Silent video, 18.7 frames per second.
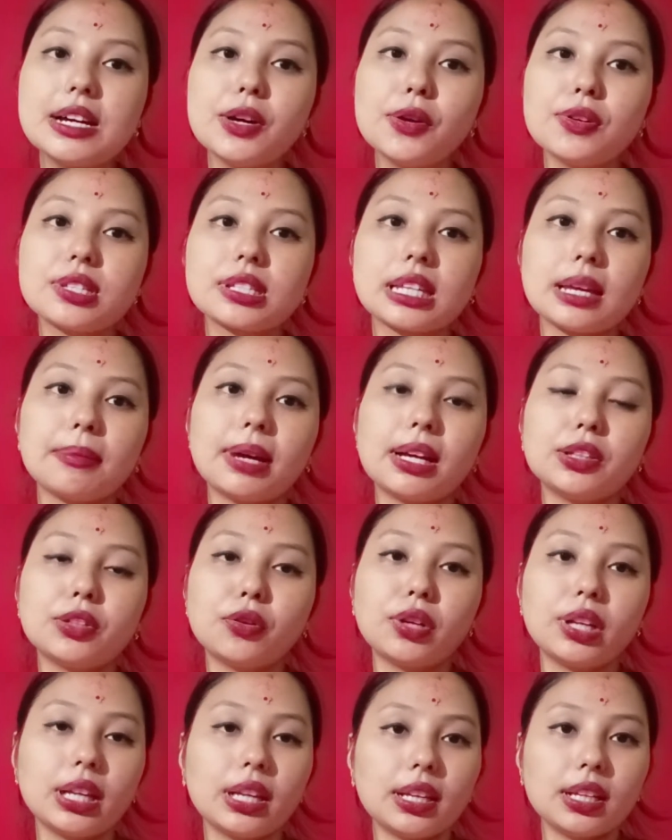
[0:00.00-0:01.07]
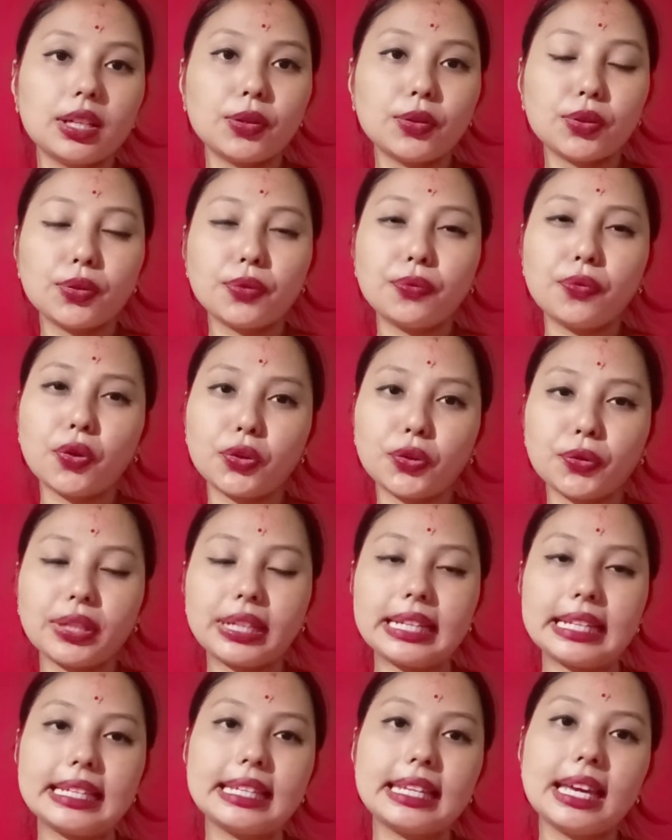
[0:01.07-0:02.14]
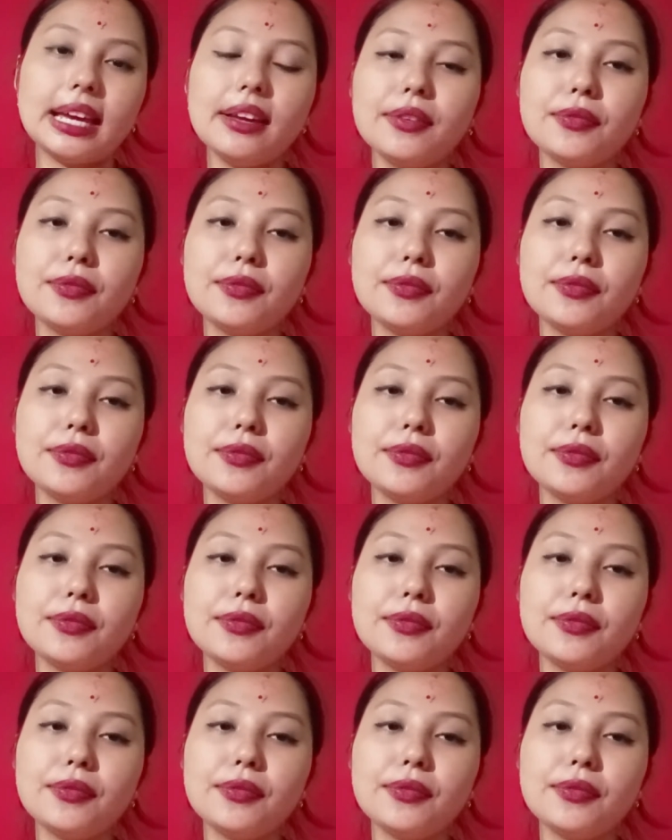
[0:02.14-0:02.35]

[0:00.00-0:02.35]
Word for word: उसके बाद थोड़े को फ़ोटो क्लिक किए